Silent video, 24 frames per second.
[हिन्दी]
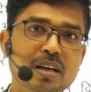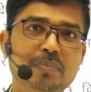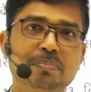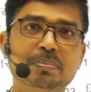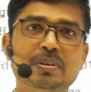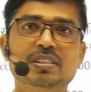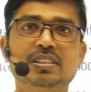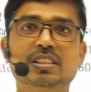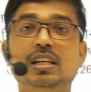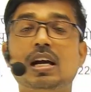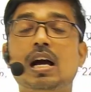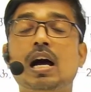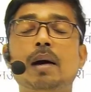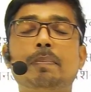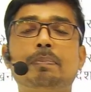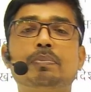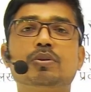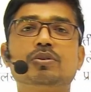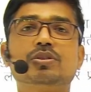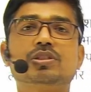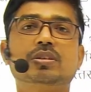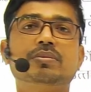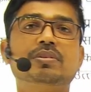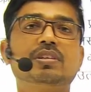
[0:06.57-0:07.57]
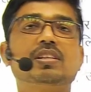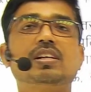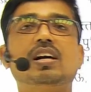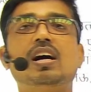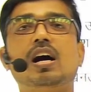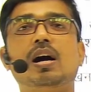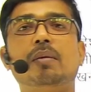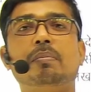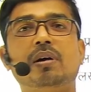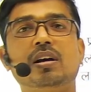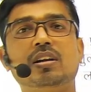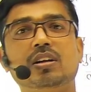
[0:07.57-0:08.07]
फिर से आप लोग सभी का
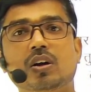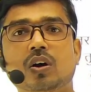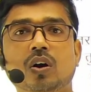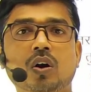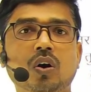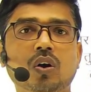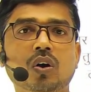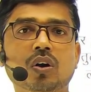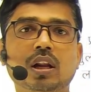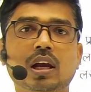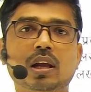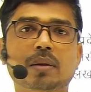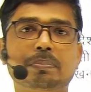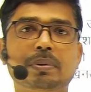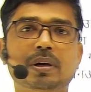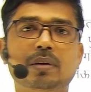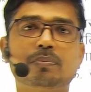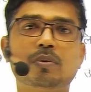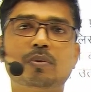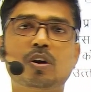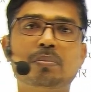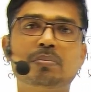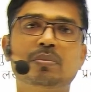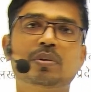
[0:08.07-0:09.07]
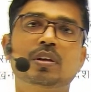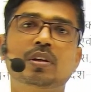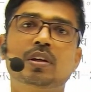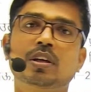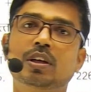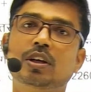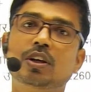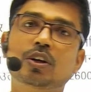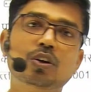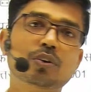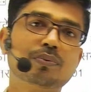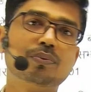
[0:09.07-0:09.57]
हमारे ऑनलाइन प्लेटफॉर्म
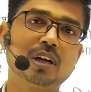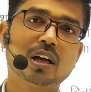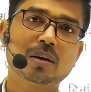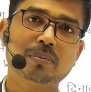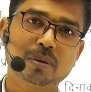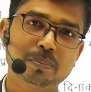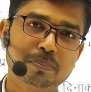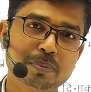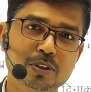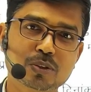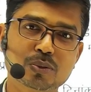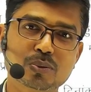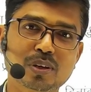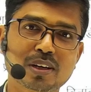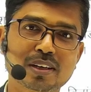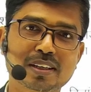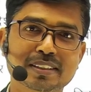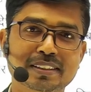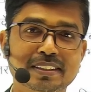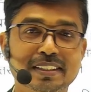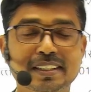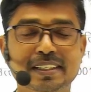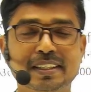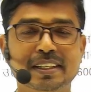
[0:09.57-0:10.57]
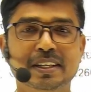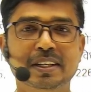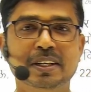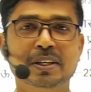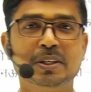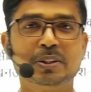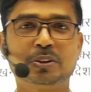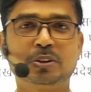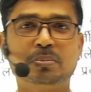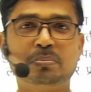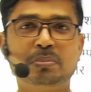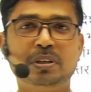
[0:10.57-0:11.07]
यूट्यूब फाइबर पे स्वागत है
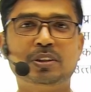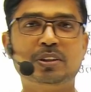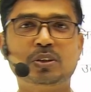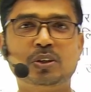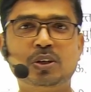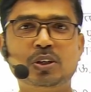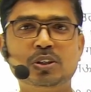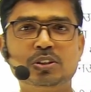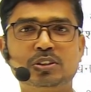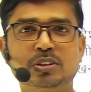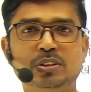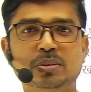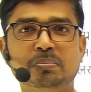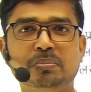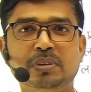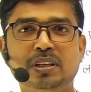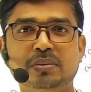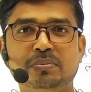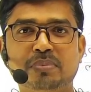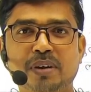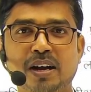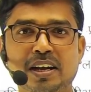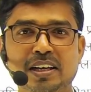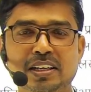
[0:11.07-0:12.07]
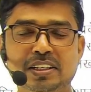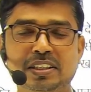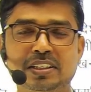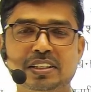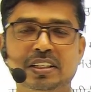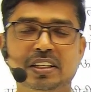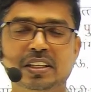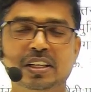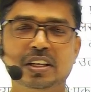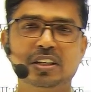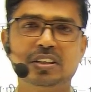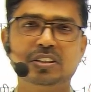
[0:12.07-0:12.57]
तो मेरे दोस्त मेरे भाई
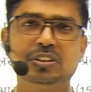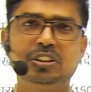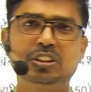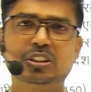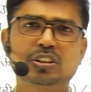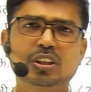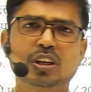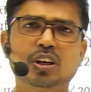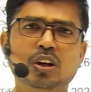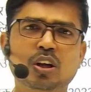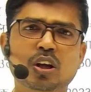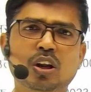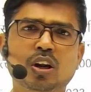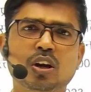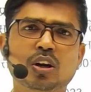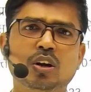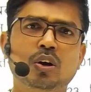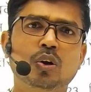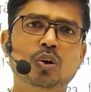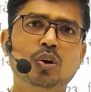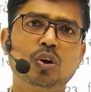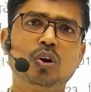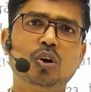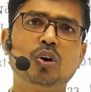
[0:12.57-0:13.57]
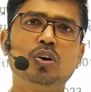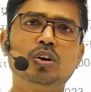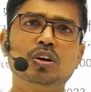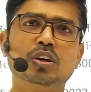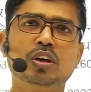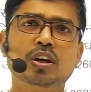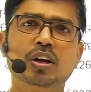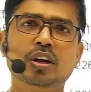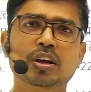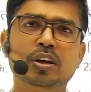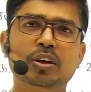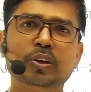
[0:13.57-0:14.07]
जितने लोग
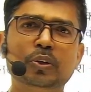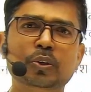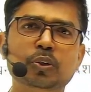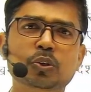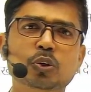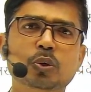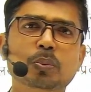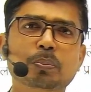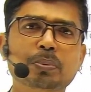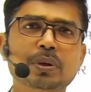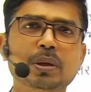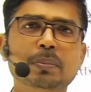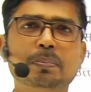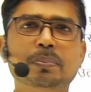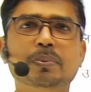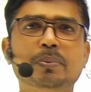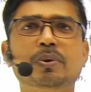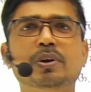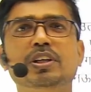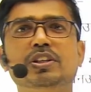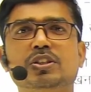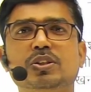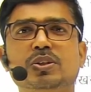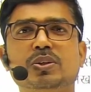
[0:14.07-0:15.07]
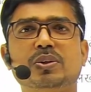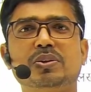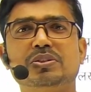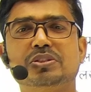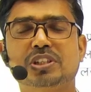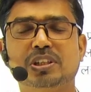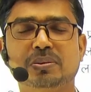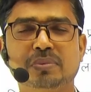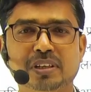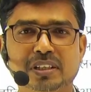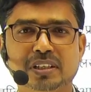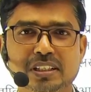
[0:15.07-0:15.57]
यूपी पुलिस
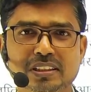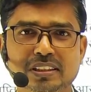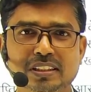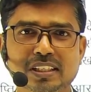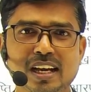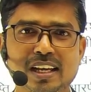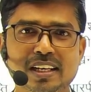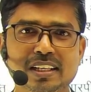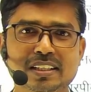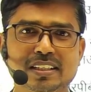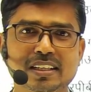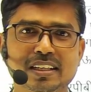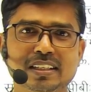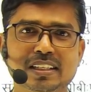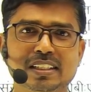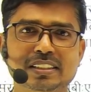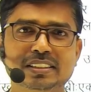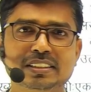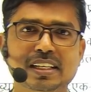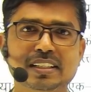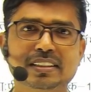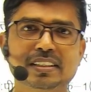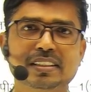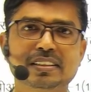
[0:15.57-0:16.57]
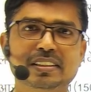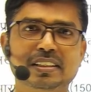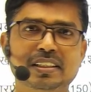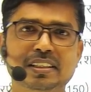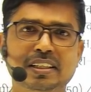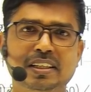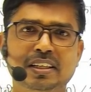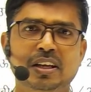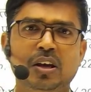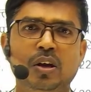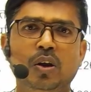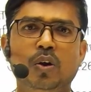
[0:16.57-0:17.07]
कांस्टेबल की तैयारी करना चाहते थे
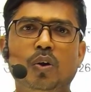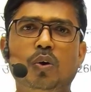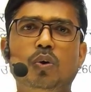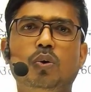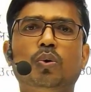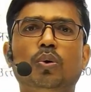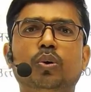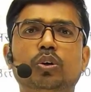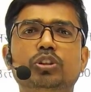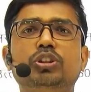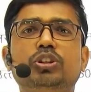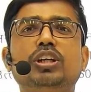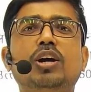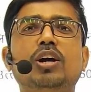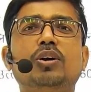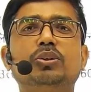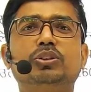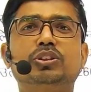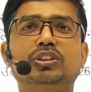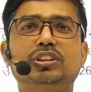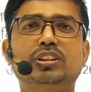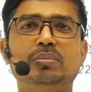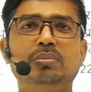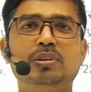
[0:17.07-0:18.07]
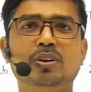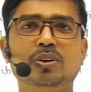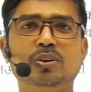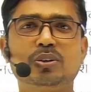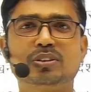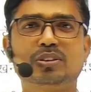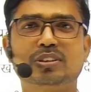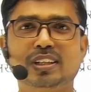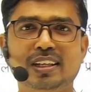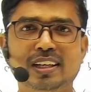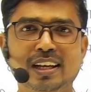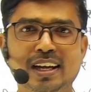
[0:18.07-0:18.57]
हो जाओ सभी लोग
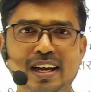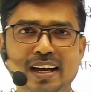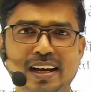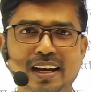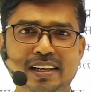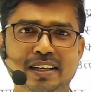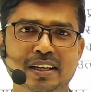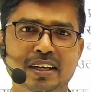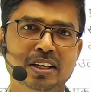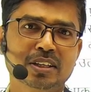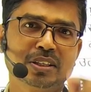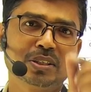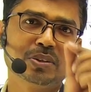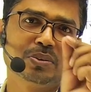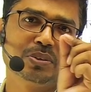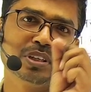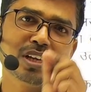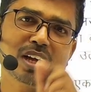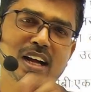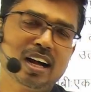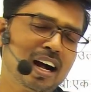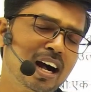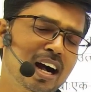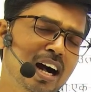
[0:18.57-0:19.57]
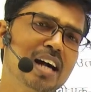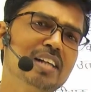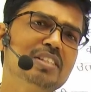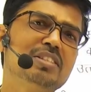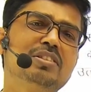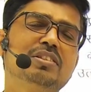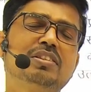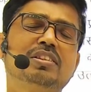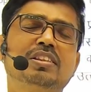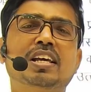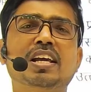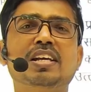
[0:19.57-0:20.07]
तैयार क्योंकि आज
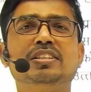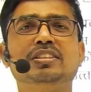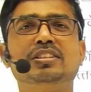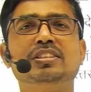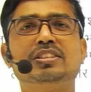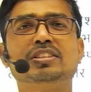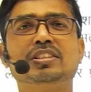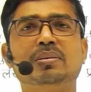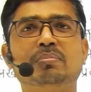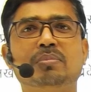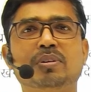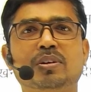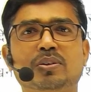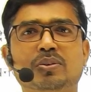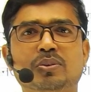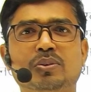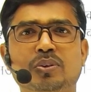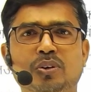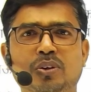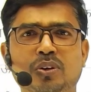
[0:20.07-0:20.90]
23 दिसंबर को